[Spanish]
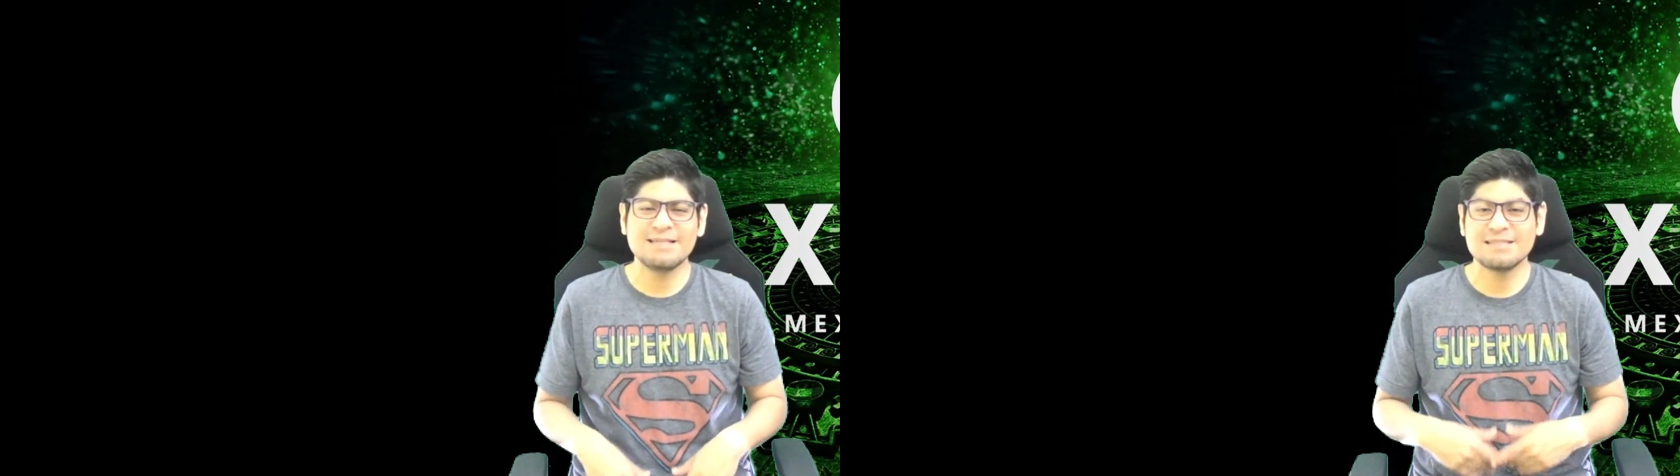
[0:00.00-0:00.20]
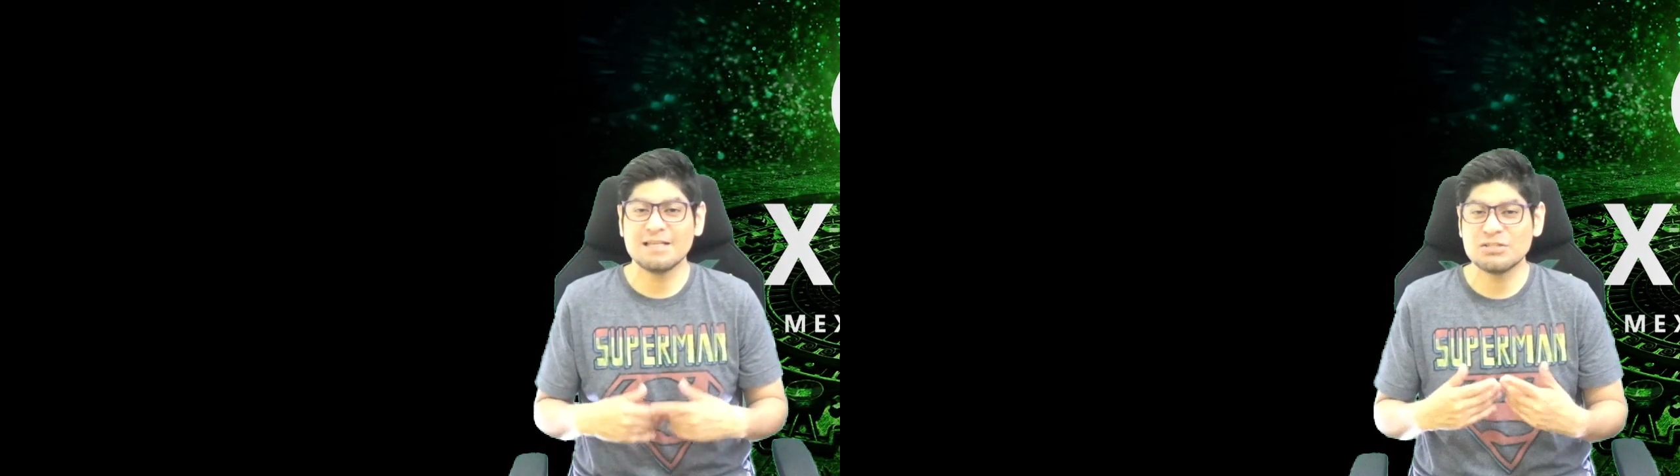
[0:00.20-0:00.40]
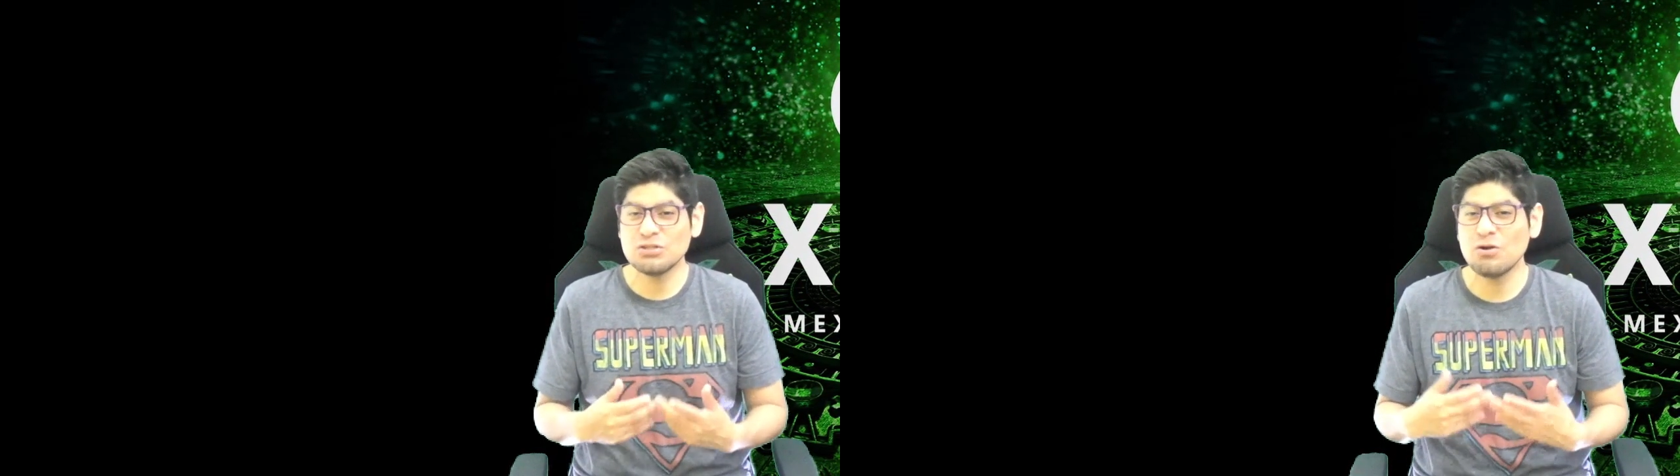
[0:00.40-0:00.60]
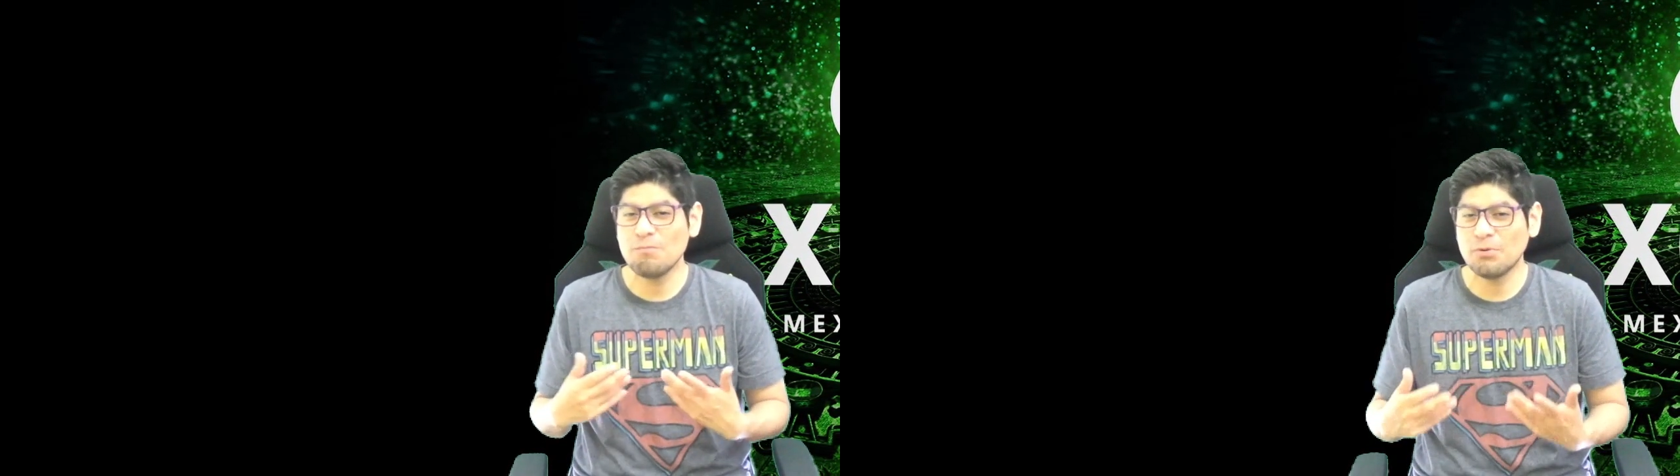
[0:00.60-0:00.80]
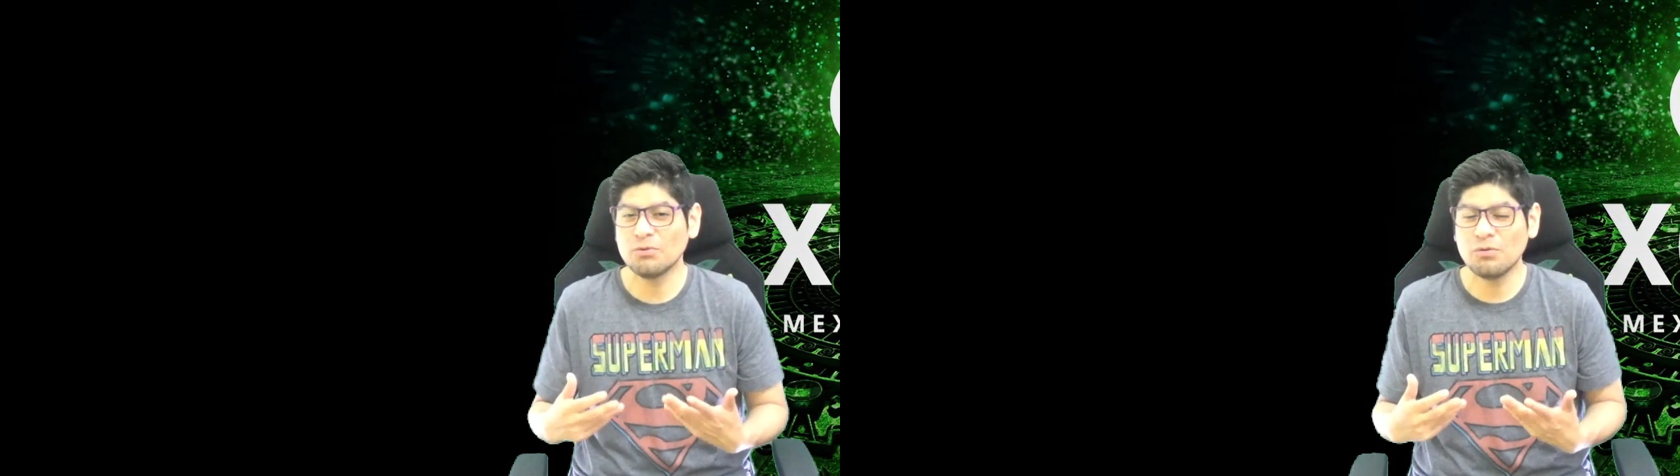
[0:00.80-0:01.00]

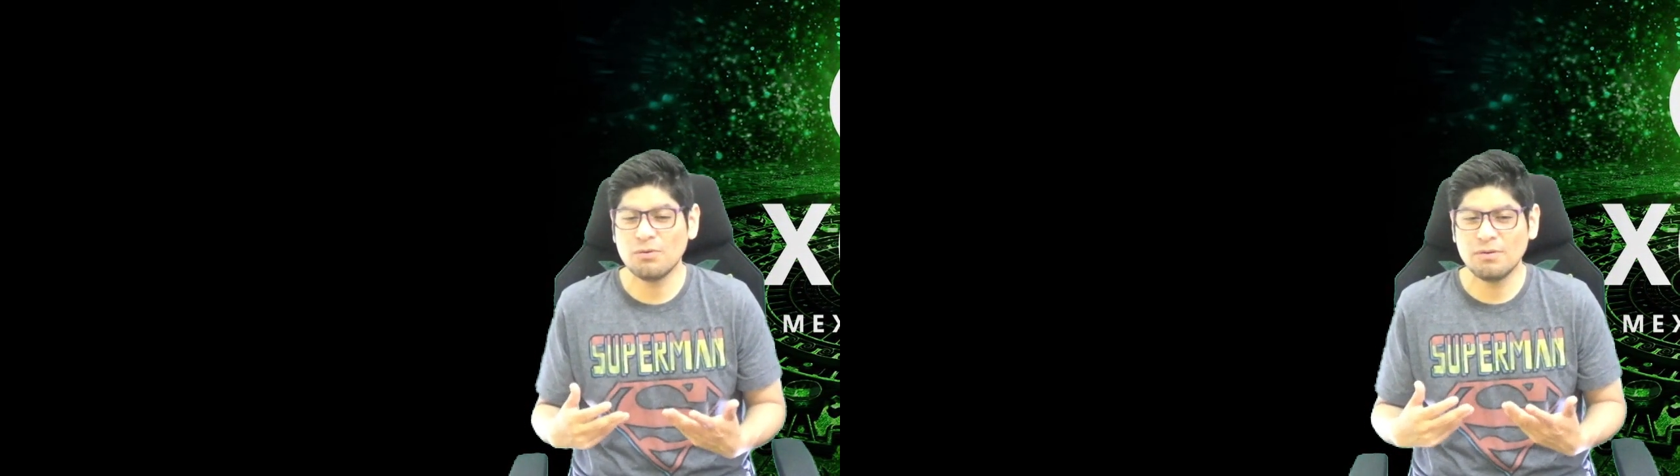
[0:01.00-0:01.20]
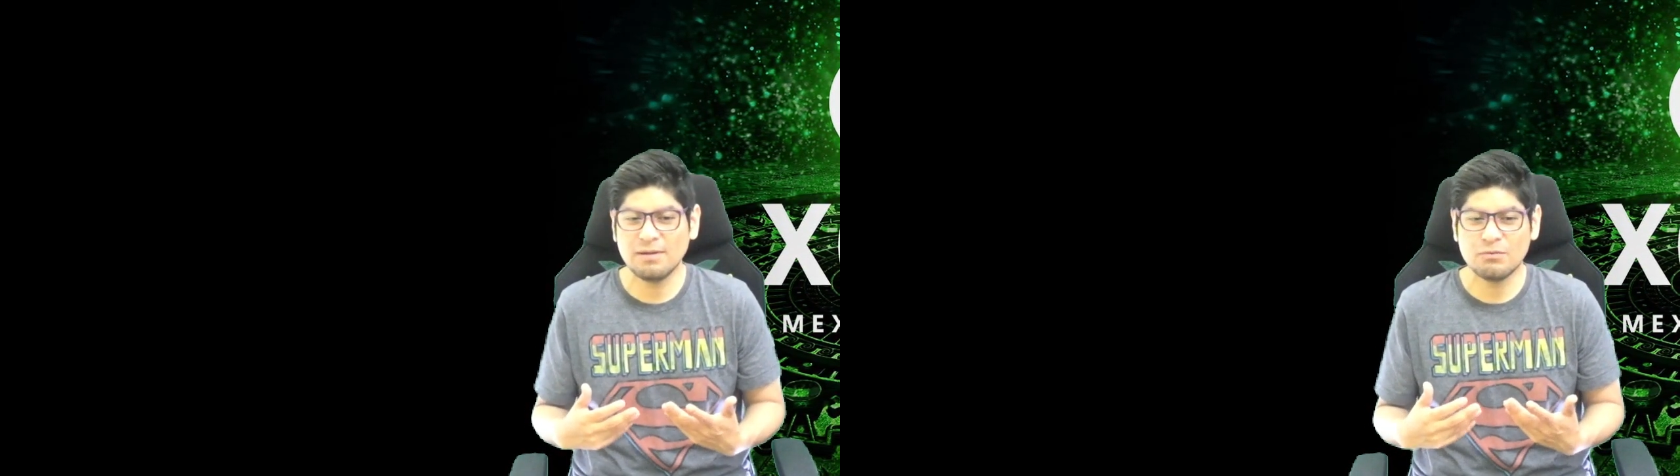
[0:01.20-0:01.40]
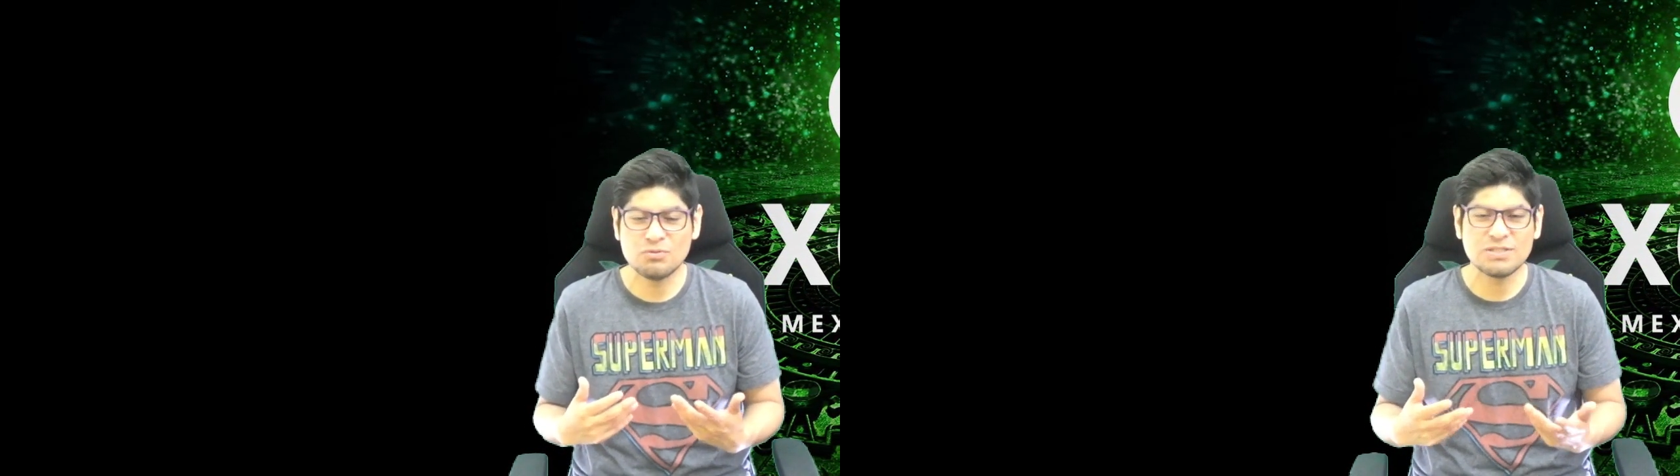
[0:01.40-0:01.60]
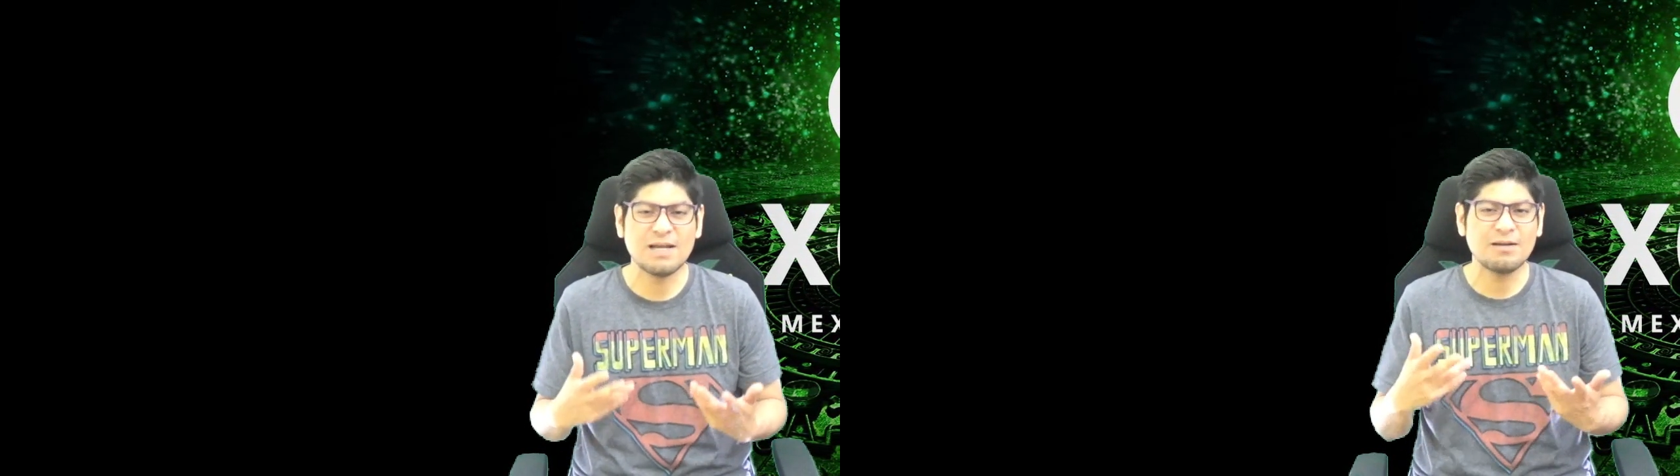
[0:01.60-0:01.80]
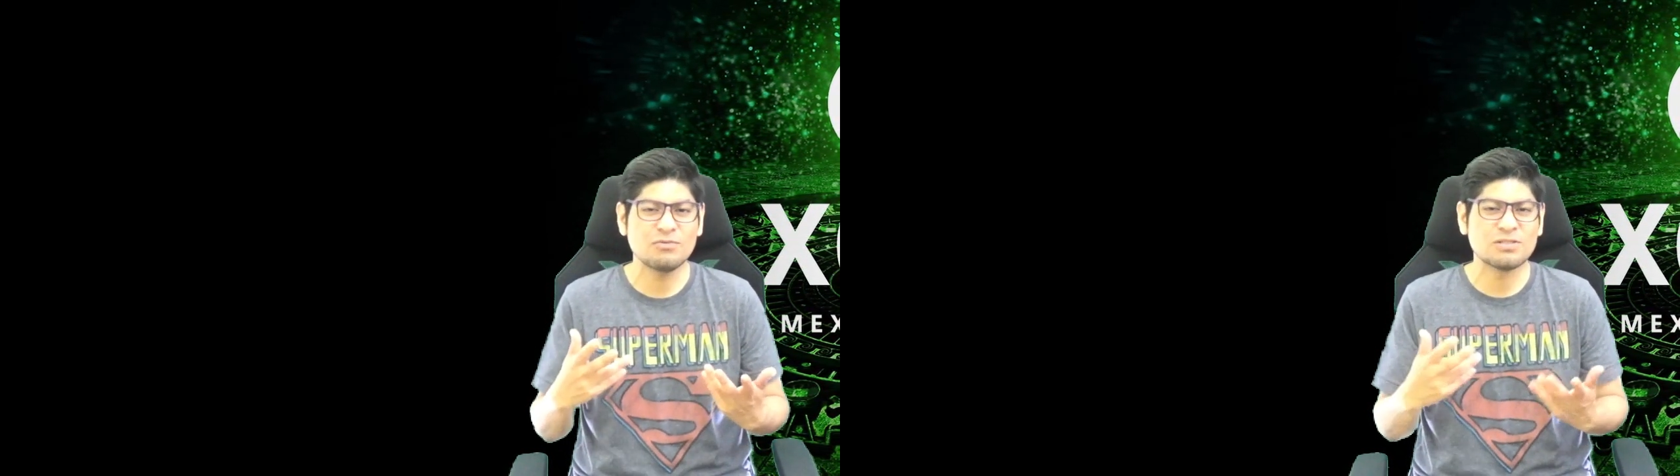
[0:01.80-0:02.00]
decepción por no escuchar